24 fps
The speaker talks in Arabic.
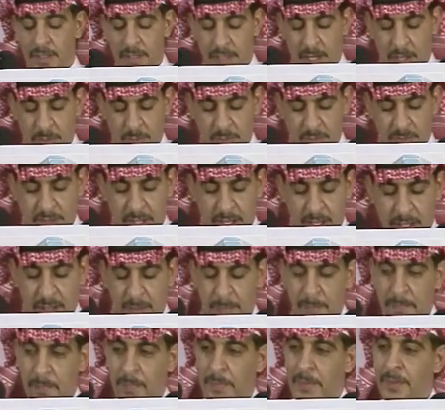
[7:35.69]
لا
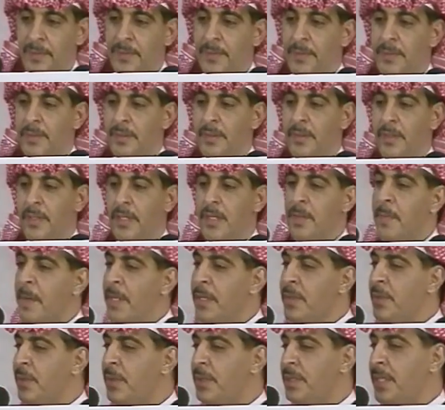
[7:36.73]
يثاب لمن
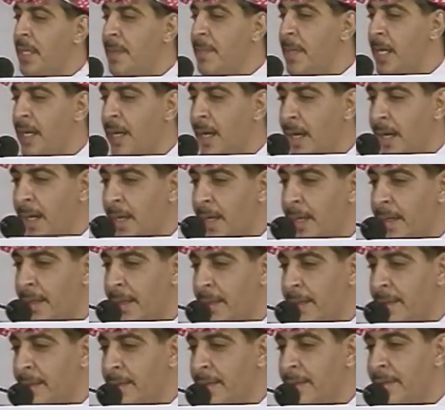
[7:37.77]
يكتب
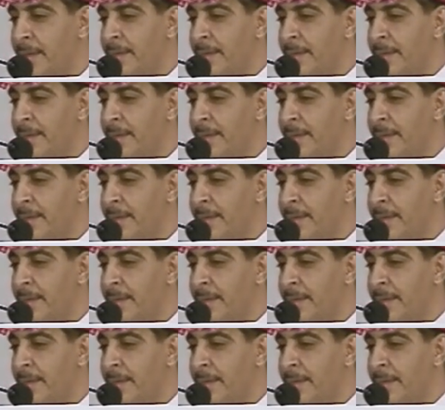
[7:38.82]
الآن